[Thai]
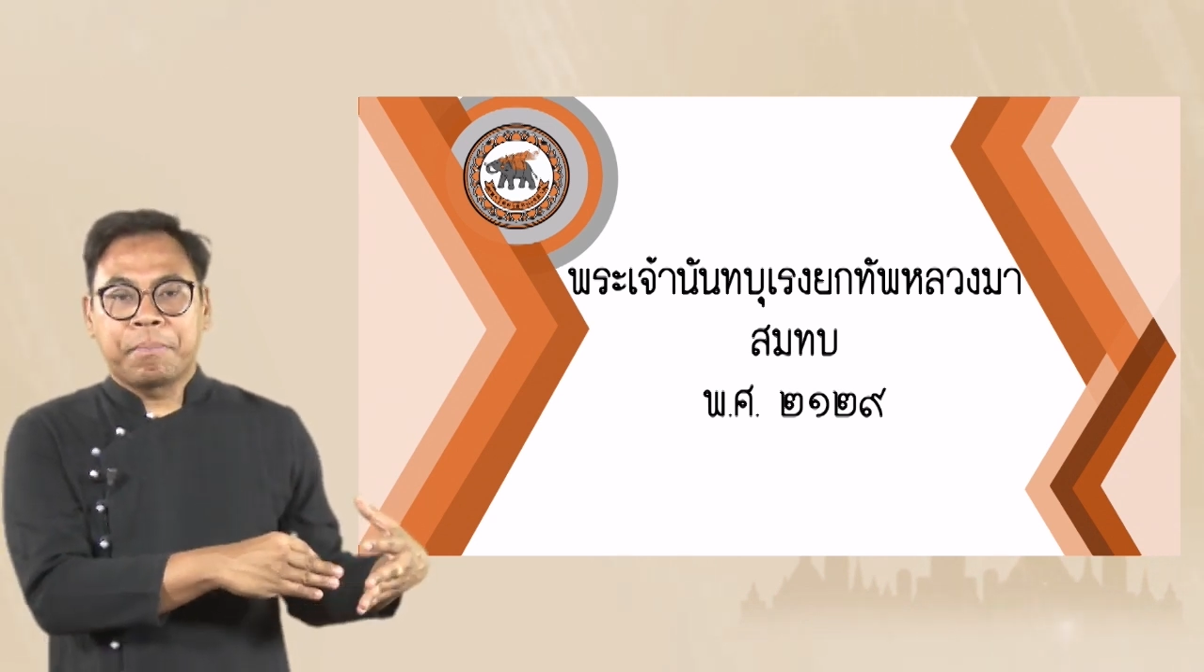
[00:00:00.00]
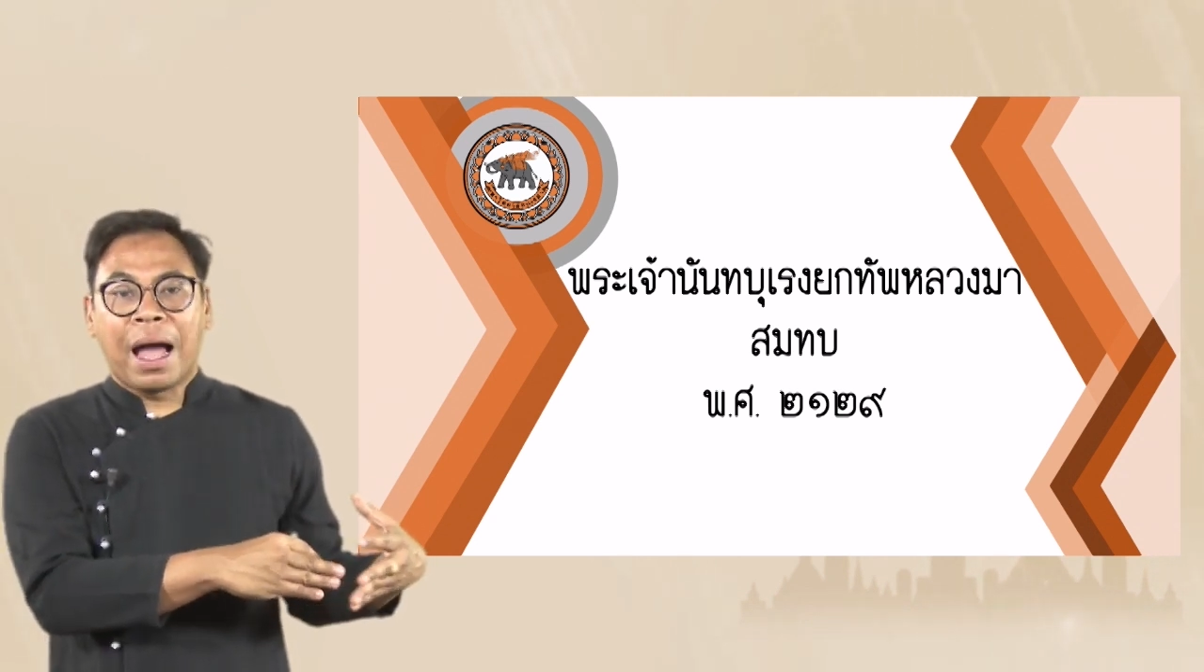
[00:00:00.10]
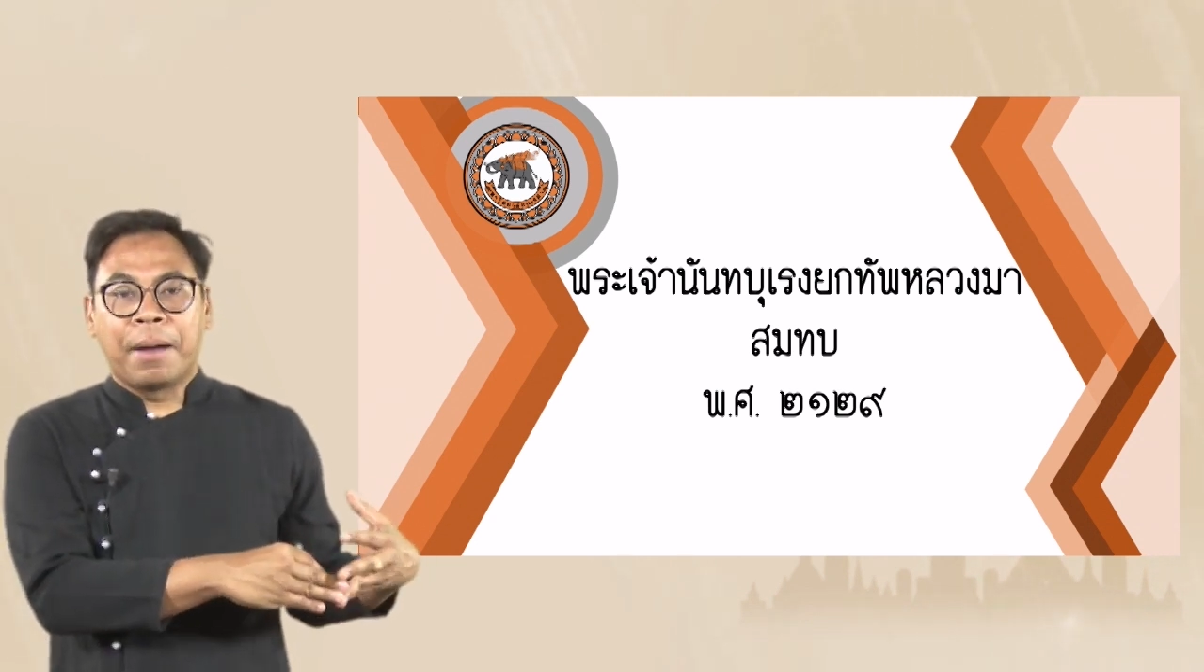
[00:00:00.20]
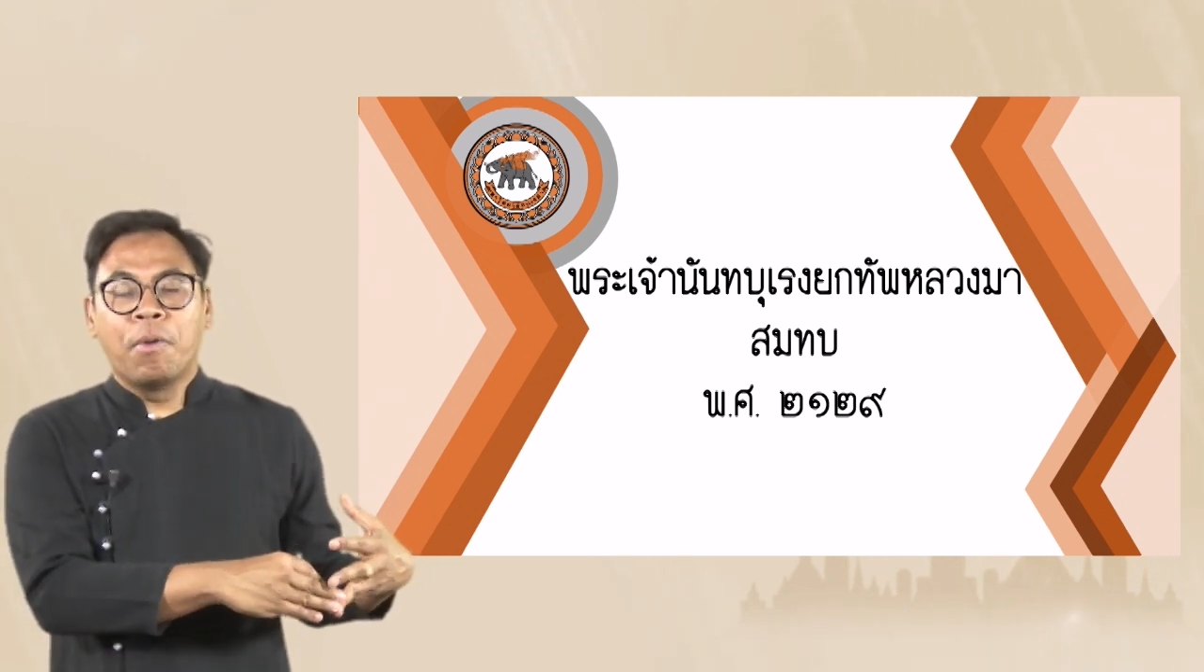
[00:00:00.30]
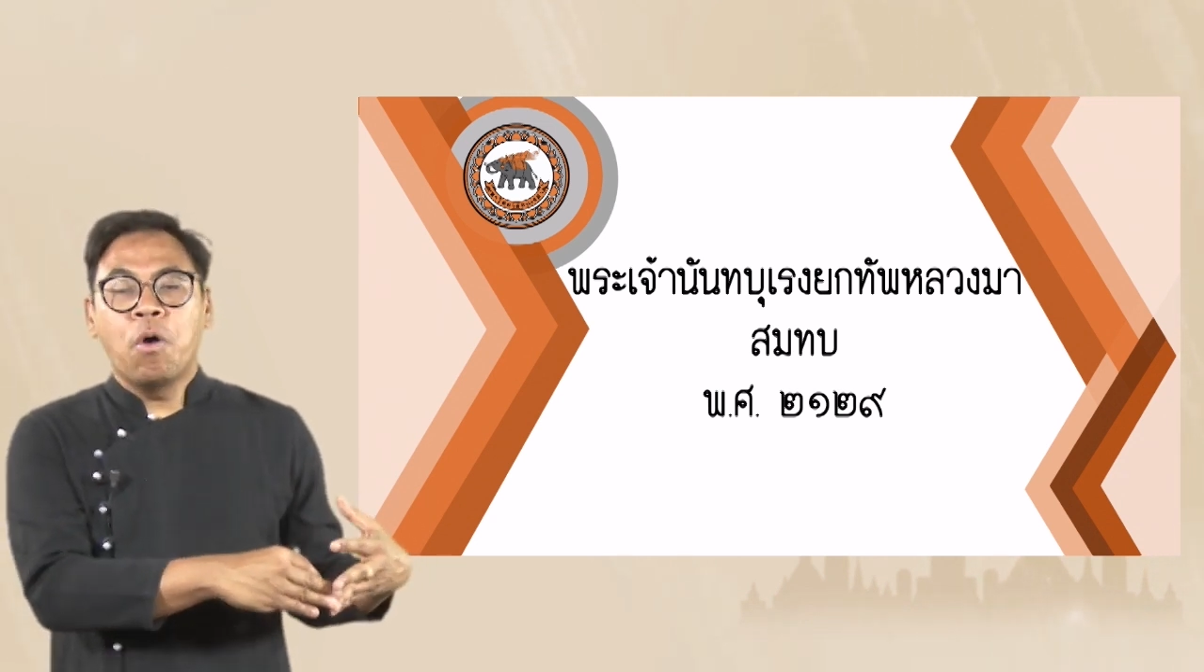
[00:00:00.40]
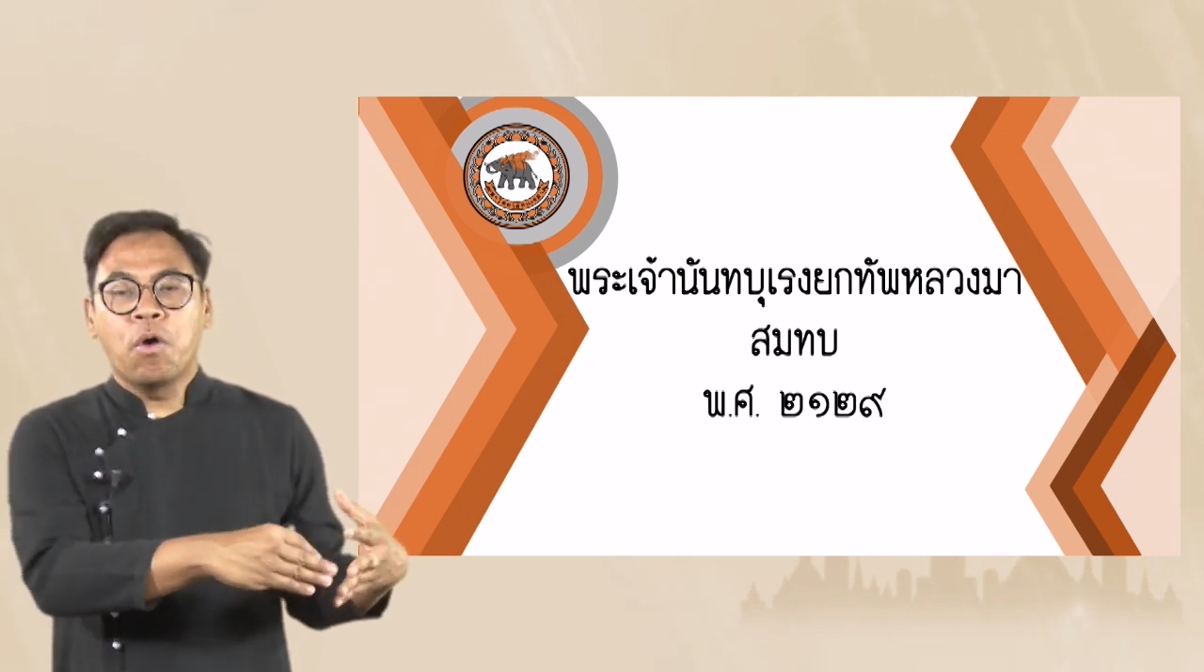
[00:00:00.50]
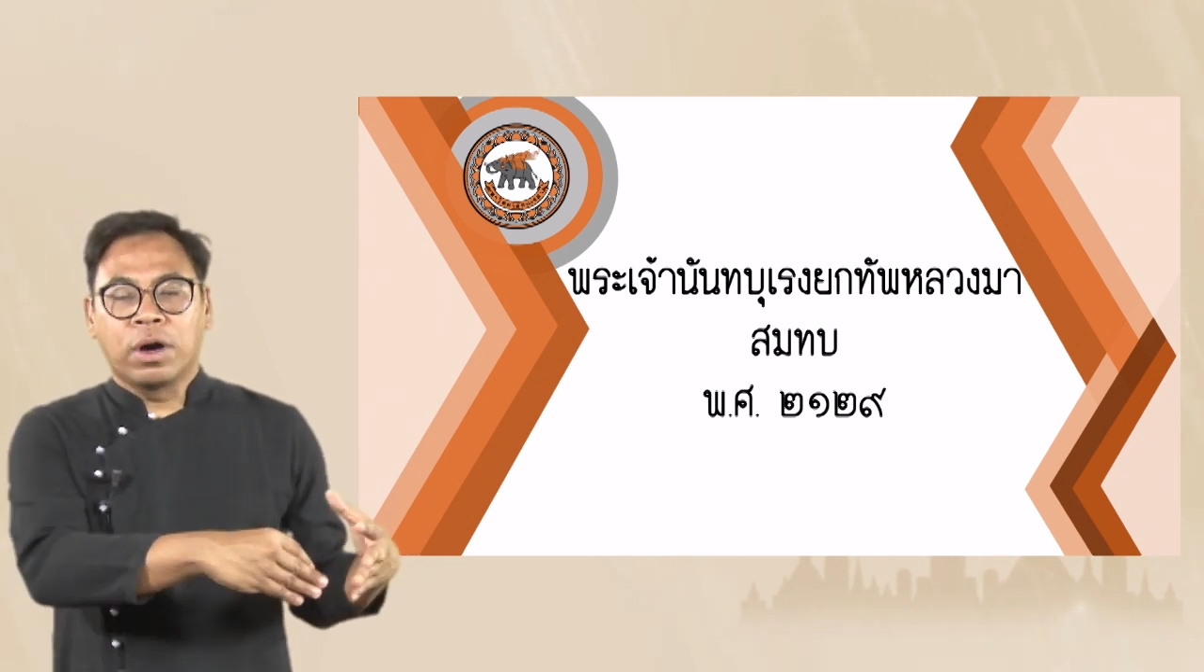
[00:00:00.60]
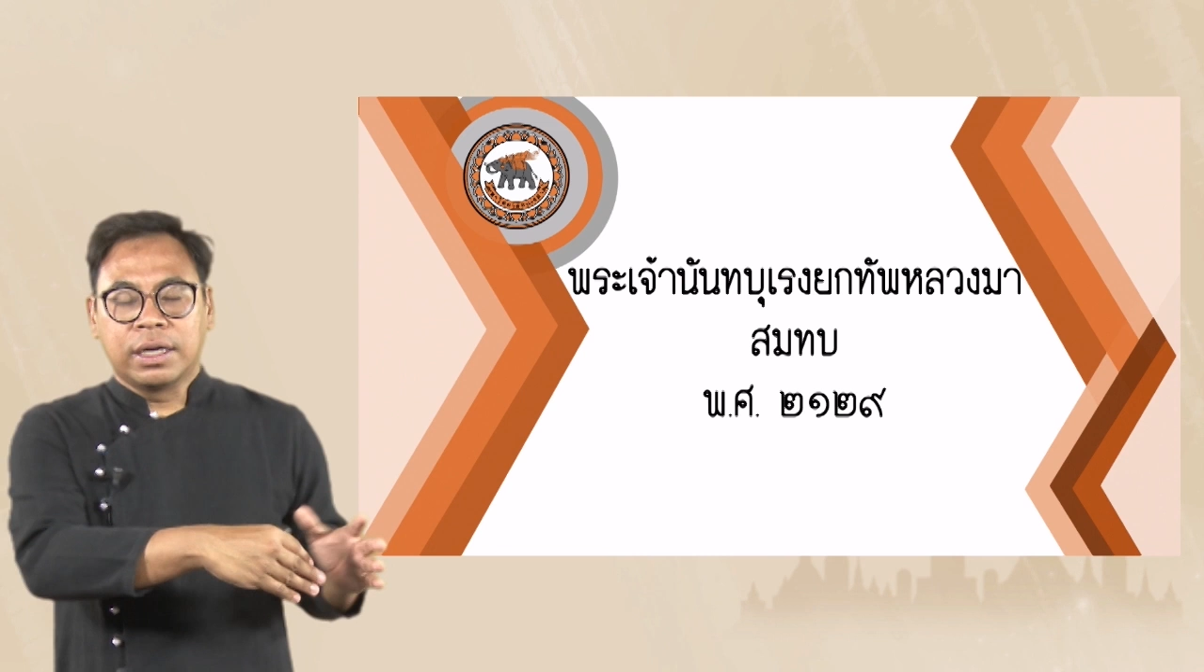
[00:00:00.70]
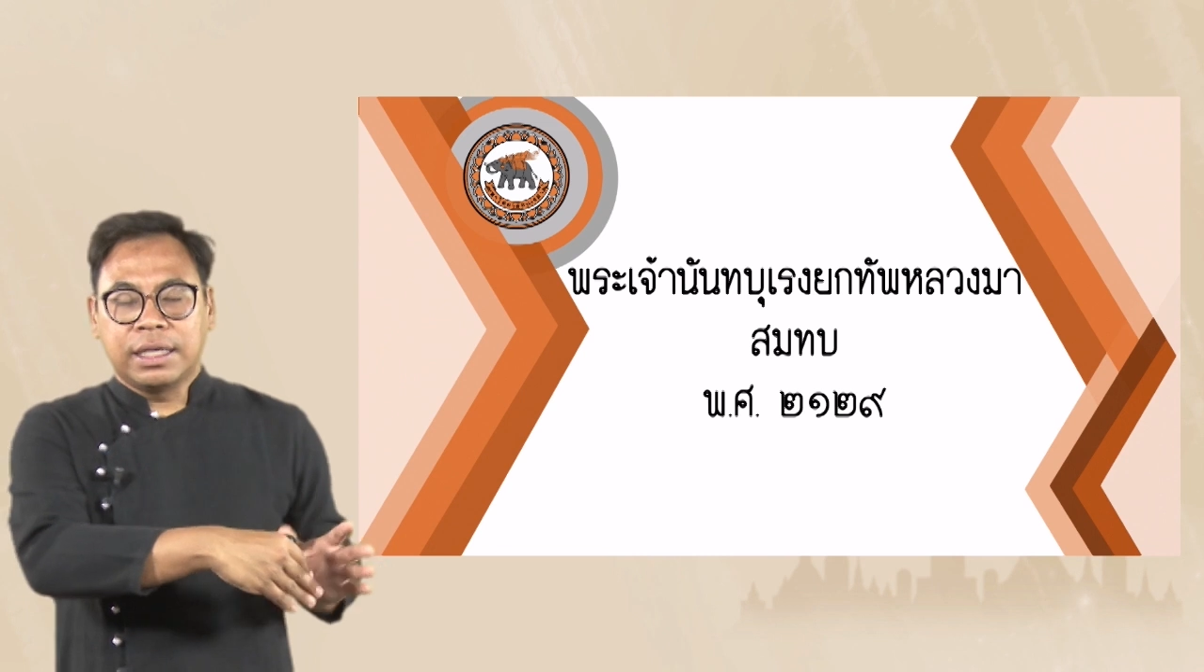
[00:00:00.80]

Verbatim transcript: ป่าโมก